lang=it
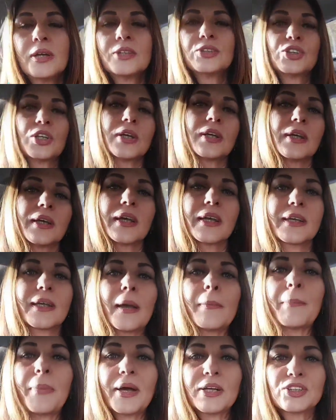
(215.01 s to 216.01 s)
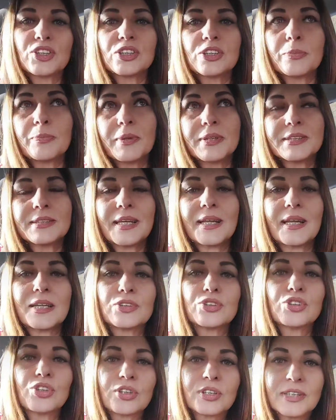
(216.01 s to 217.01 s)
cioè è capace di passare
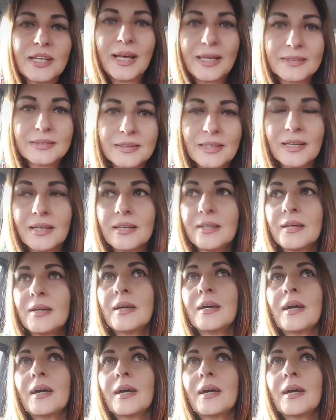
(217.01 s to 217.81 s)
la giornata